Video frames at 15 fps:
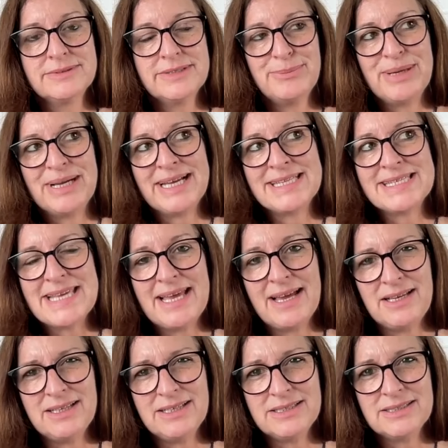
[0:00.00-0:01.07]
Denn mal ganz
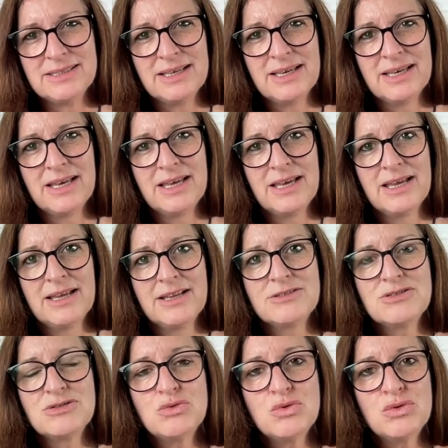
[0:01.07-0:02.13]
ehrlich,
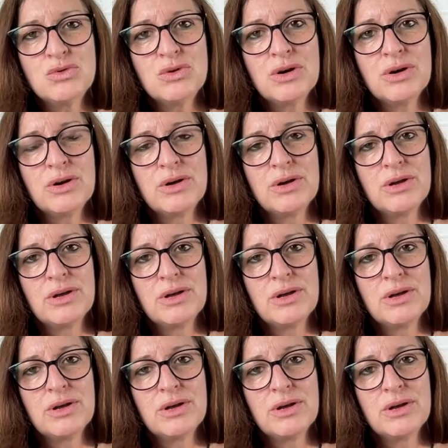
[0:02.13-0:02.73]
du